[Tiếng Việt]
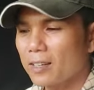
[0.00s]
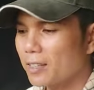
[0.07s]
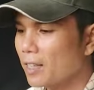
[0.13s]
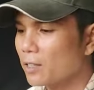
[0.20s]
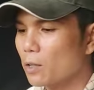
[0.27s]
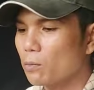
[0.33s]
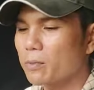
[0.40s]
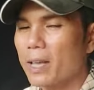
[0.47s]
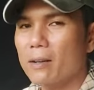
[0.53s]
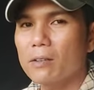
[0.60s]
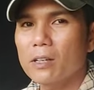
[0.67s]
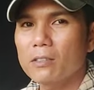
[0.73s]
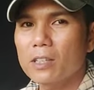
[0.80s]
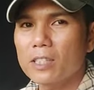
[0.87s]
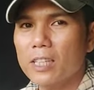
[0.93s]
thanh tùng giao
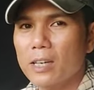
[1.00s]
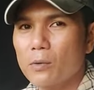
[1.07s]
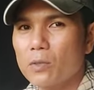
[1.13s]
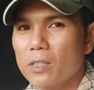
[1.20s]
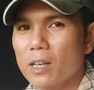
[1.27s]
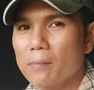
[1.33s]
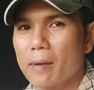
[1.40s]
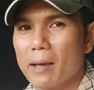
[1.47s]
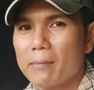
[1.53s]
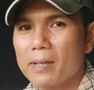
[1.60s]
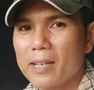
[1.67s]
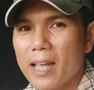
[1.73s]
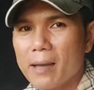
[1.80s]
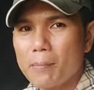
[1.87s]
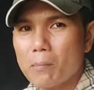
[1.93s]
lưu chia sẻ quý chị bạn
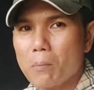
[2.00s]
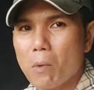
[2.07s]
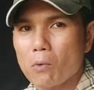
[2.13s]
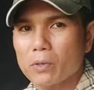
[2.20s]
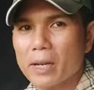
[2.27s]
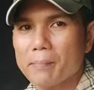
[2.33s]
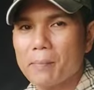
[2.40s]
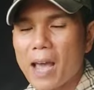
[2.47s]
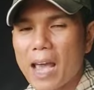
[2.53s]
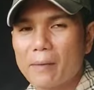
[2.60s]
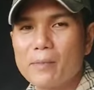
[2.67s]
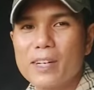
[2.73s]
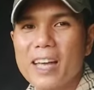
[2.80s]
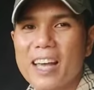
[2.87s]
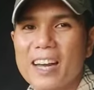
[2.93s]
mình giá
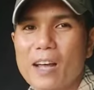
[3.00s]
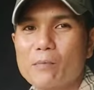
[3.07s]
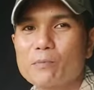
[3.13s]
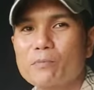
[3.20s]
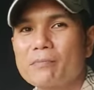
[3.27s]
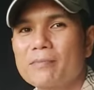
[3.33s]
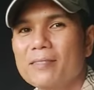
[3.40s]
120 000 đồng